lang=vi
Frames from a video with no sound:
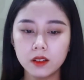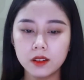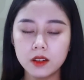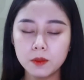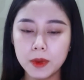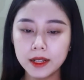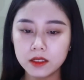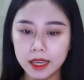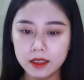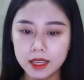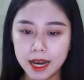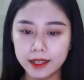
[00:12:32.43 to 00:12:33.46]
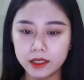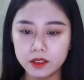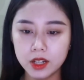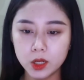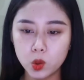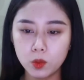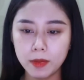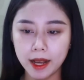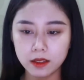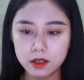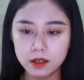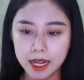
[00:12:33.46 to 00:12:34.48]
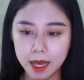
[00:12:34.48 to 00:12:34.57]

Nước mắt chảy dài trên khuôn mặt xinh